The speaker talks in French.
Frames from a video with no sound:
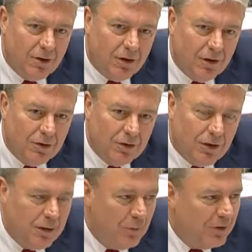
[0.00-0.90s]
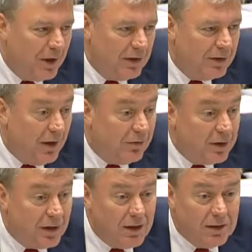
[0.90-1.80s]
dans, les mentalités
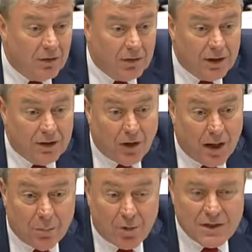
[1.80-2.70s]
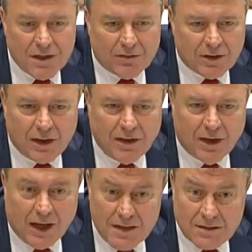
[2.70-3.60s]
africaines et dans, les, dans la pensée
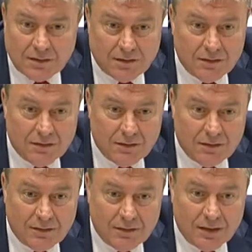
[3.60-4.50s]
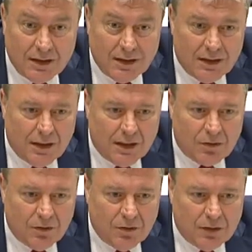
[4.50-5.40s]
africaine reste. Et
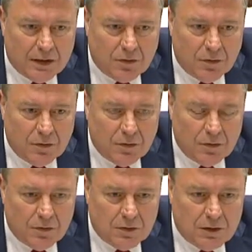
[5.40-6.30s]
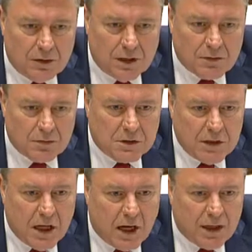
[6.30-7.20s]
qu'il et que, y a ceux
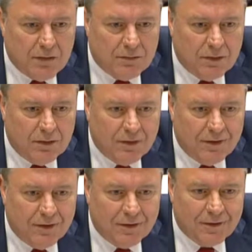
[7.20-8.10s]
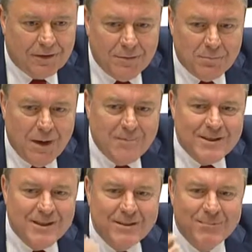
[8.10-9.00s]
qui arrivent, qui même
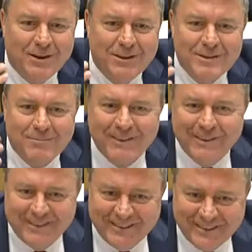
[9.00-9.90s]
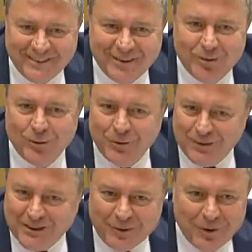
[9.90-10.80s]
s'ils ont un esprit,
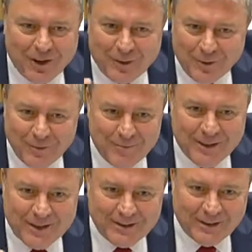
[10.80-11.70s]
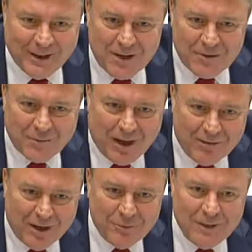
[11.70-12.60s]
colonisateur économique, etc., Jean-Pierre
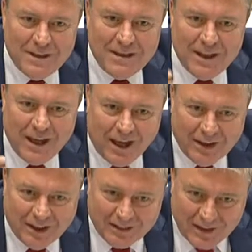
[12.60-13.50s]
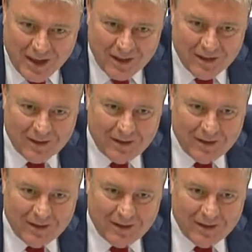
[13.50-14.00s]
Raffarin nous l'a dit hier, un intérêt,